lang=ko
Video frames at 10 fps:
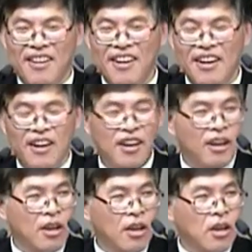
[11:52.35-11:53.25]
에? 예?
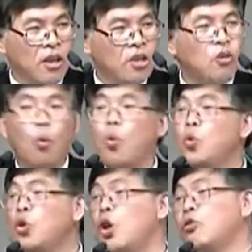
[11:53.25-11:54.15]
이거
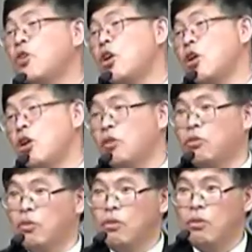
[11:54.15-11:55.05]
어디 가서
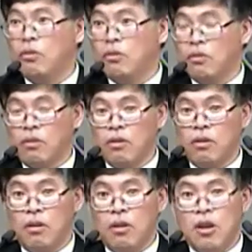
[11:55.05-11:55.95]
얘기하겠어요?
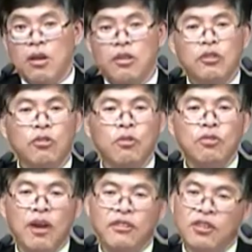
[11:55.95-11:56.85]
난
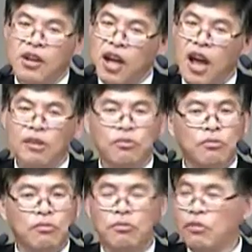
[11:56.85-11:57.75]
선교사가 제일
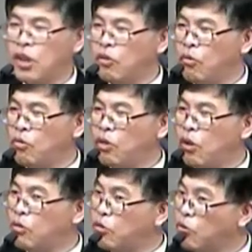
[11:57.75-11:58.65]
하수의 선교사가
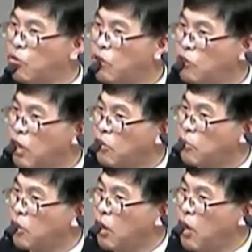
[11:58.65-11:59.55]
어떤 선교사인 줄
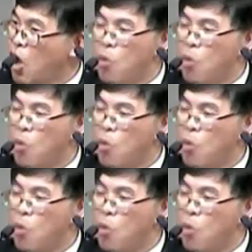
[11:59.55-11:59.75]
아십니까?